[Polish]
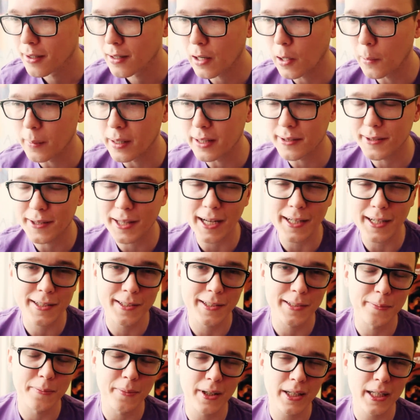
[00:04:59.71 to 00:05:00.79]

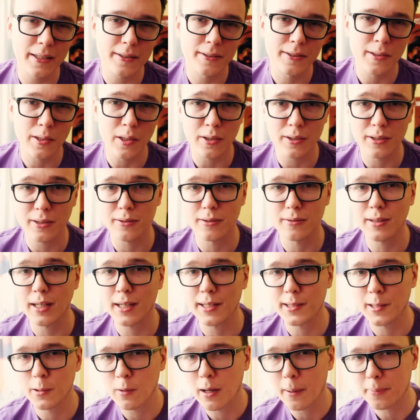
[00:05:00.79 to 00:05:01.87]
komentarzy z mojej strony, to
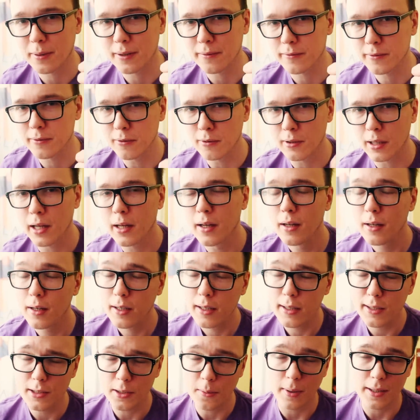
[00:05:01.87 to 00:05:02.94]
dajcie łapkę w górę
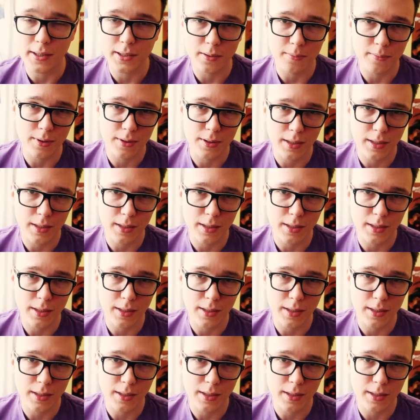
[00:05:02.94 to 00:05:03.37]
i zobaczymy